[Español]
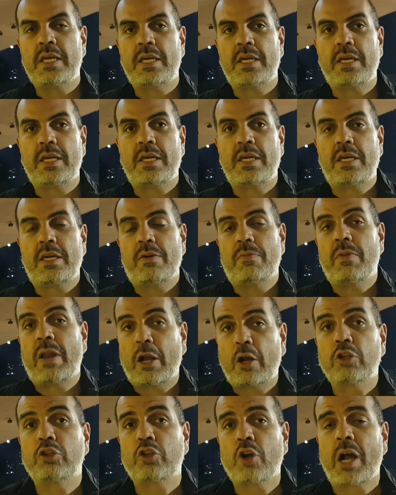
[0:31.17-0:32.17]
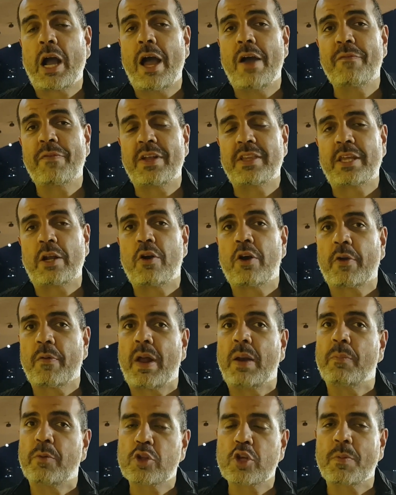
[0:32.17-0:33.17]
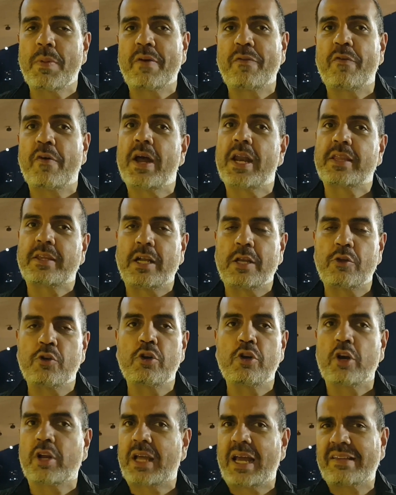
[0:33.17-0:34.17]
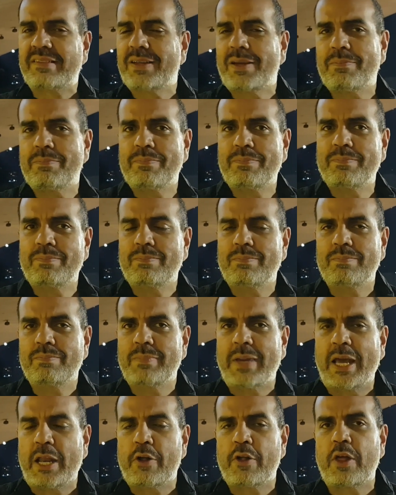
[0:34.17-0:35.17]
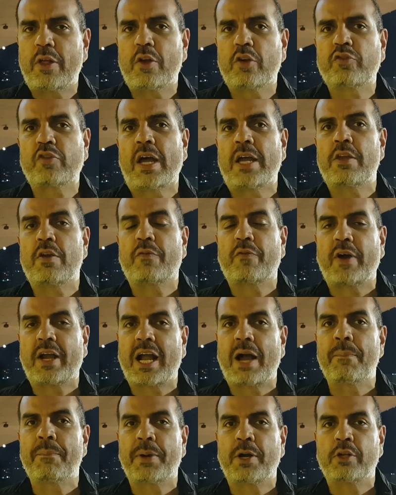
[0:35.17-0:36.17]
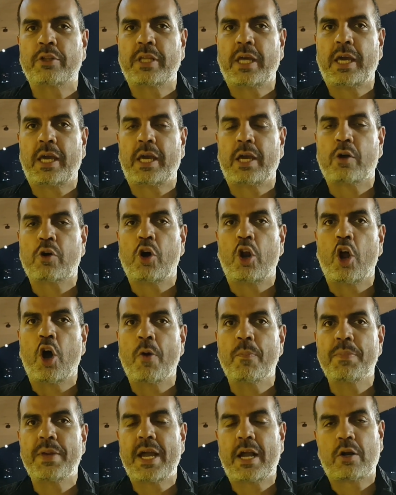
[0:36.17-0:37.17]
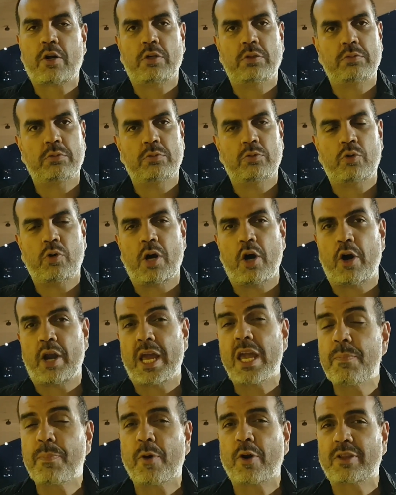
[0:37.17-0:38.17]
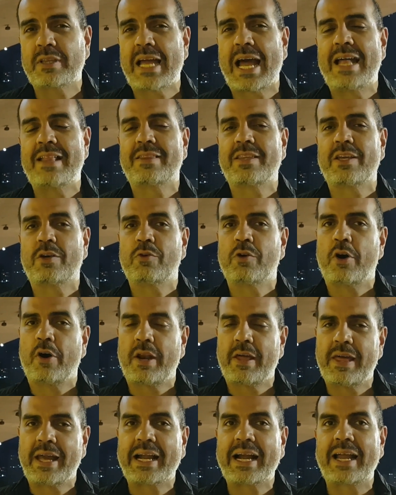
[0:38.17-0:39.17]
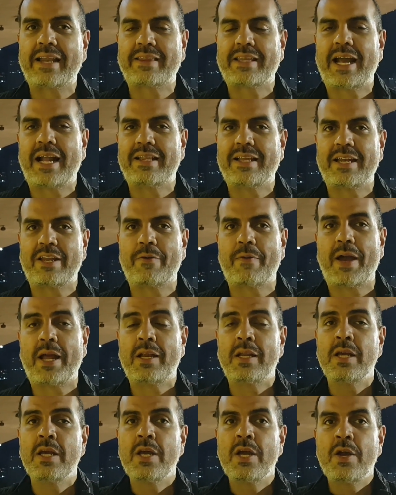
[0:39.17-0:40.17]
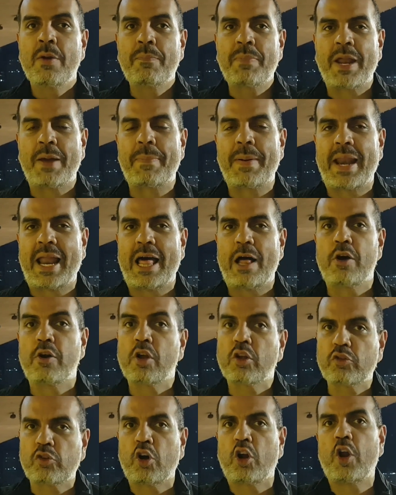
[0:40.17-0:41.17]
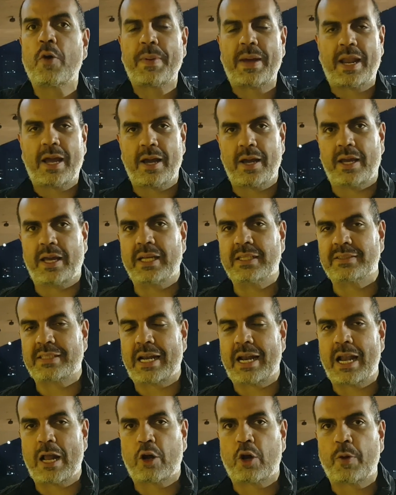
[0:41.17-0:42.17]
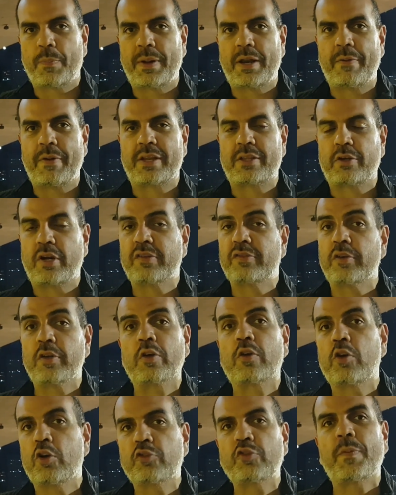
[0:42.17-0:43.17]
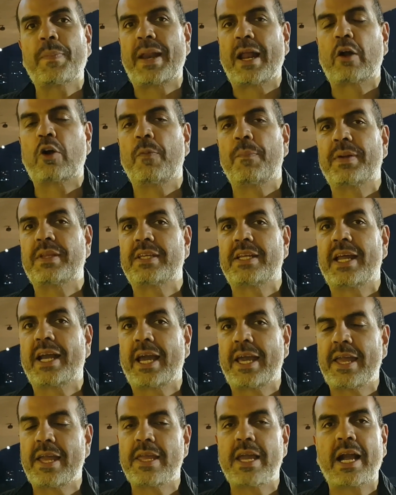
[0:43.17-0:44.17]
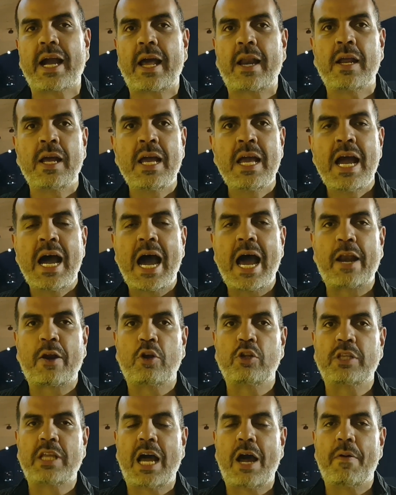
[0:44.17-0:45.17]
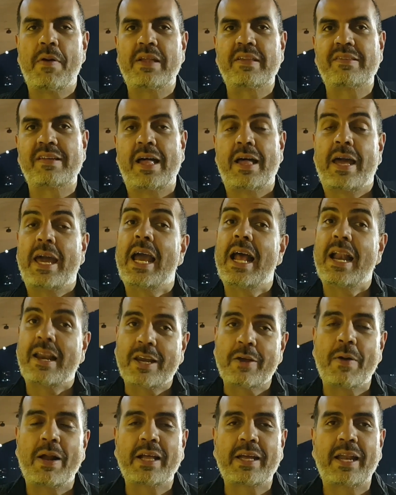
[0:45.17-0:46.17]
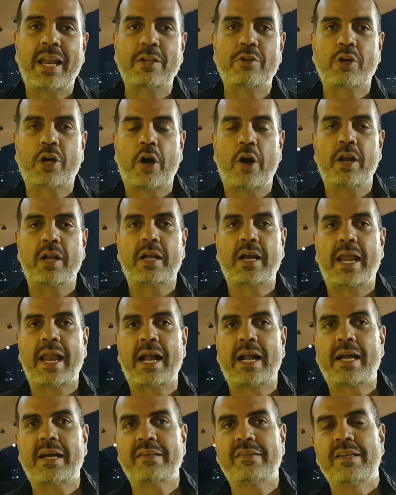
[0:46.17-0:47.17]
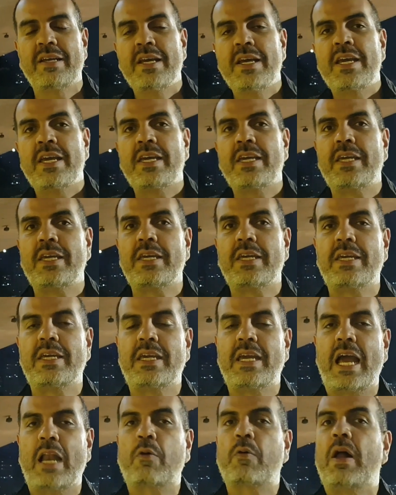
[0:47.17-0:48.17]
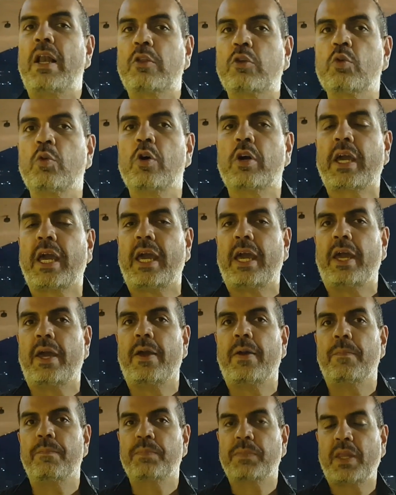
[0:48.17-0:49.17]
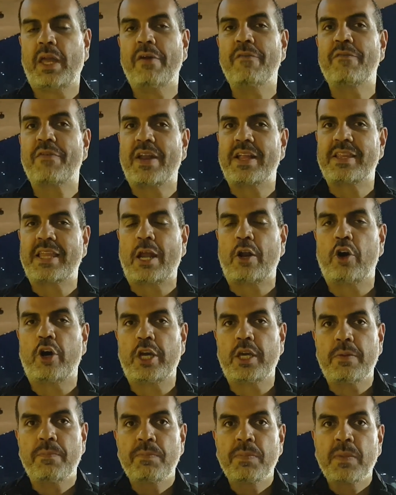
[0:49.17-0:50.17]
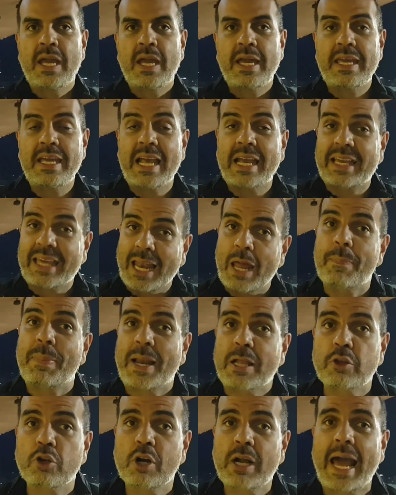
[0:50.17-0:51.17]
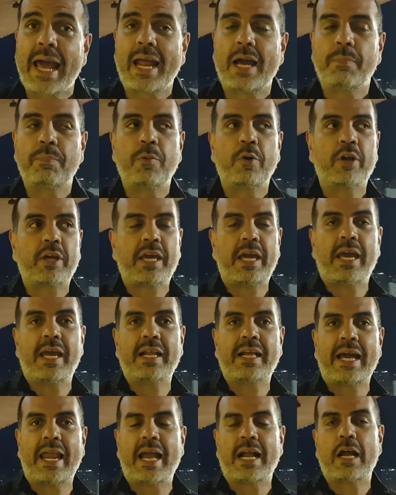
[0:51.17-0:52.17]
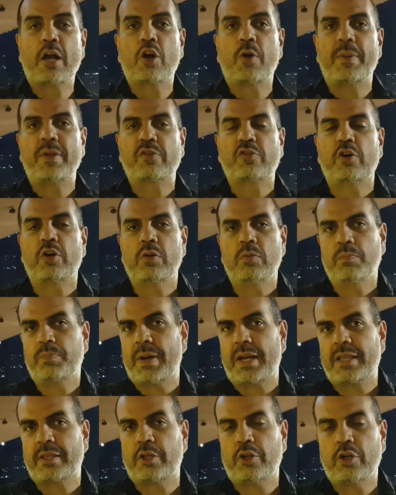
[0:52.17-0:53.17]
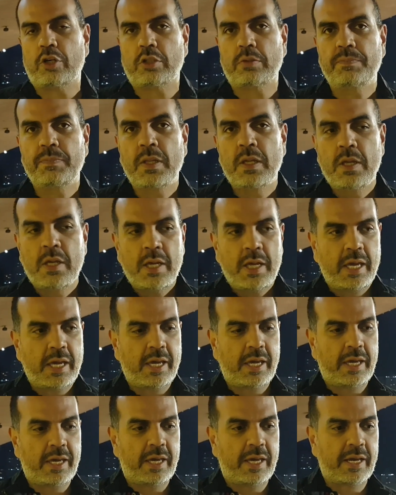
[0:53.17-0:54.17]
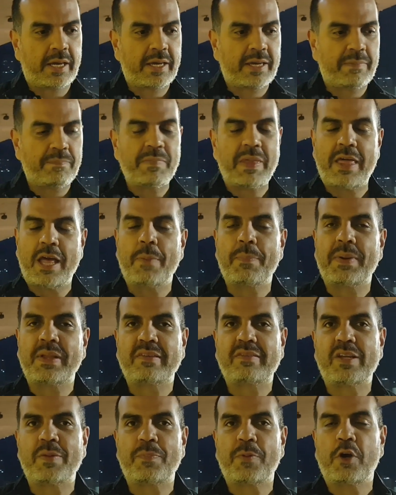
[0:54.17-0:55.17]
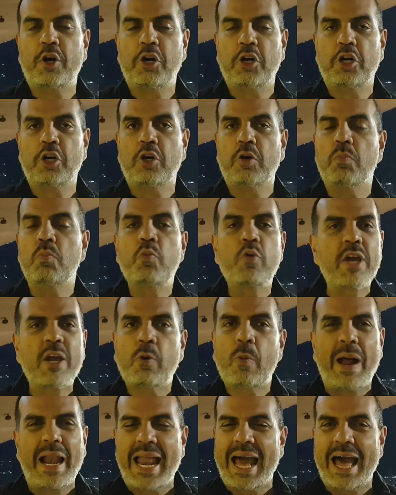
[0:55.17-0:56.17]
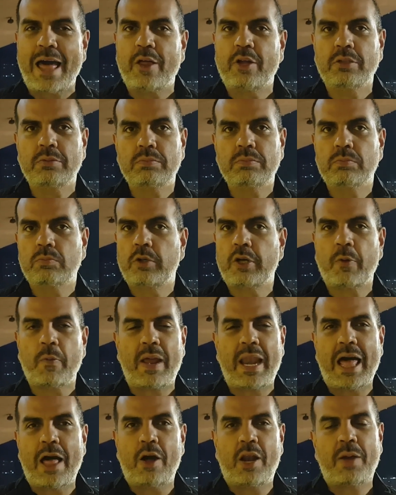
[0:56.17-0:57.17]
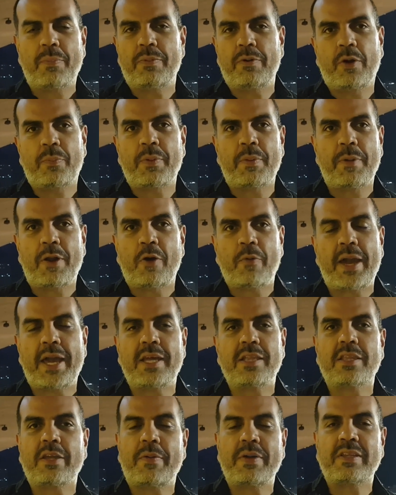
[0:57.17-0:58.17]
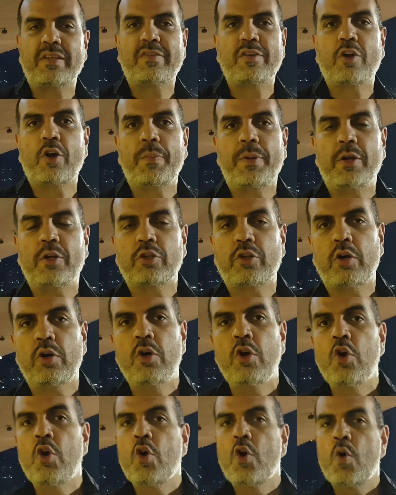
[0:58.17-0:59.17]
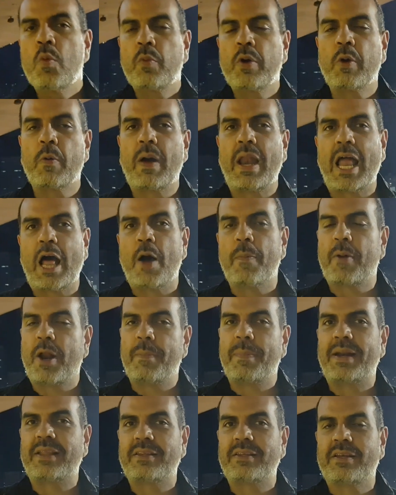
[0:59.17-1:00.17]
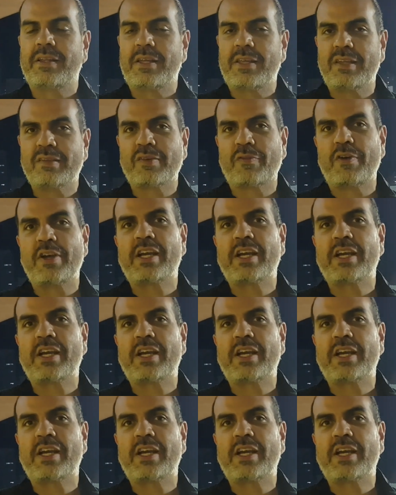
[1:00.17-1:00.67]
Y le tocaba enfrentar un rival mucho más fuerte, el Junior, que hace menos de dos años fue campeón de Colombia con jugadores importantes, jugadores de cartel de nivel preparados no solo para entrar en la Copa Libertadores, sino incluso para competir en ella y llegar a rondas avanzadas. Es el rival que le ha tocado el Caracas y al cual tuvo que enfrentar hoy y que le plantó cara, porque el Caracas comenzó un partido eh, desde el principio muy igualado, muy igualado los primeros 20, 25 minutos muy igualados, pero a partir de allí se fue